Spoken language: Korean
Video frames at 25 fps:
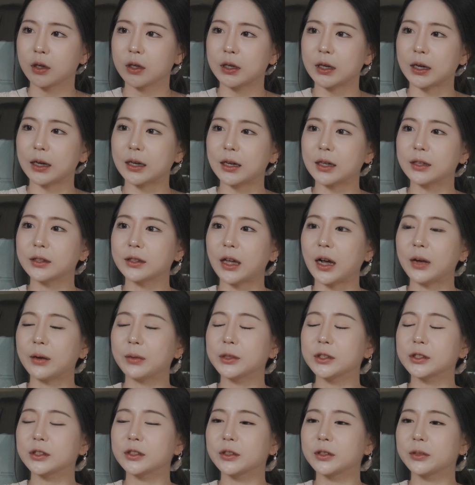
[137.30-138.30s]
약간
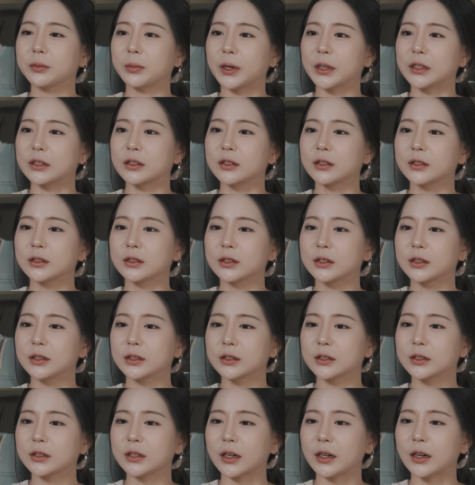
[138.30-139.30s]
남을 듯
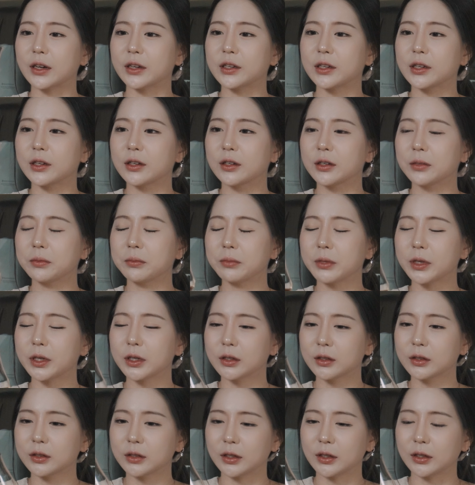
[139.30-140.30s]
말듯 약간
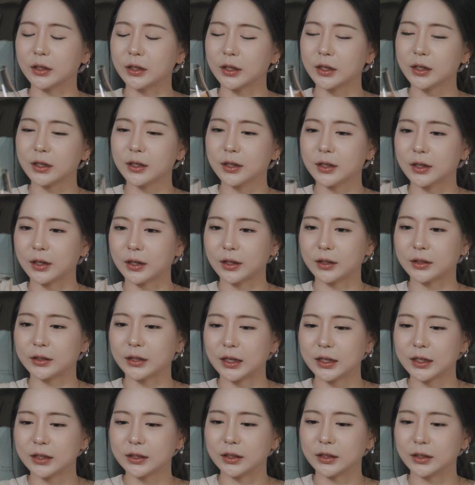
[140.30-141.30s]
희끗미끗하게 약간
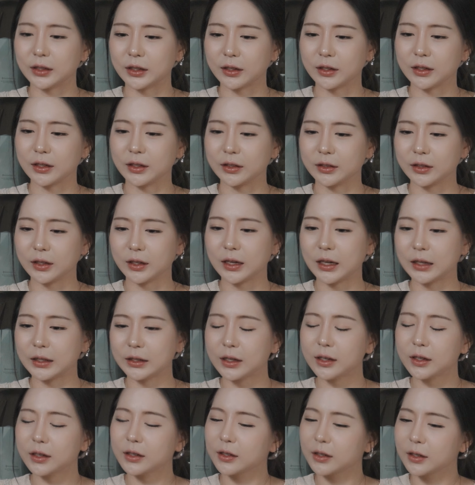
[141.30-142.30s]
나야 된다
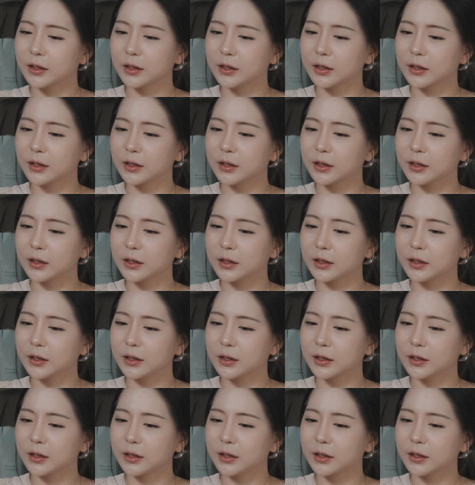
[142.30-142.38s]
하나?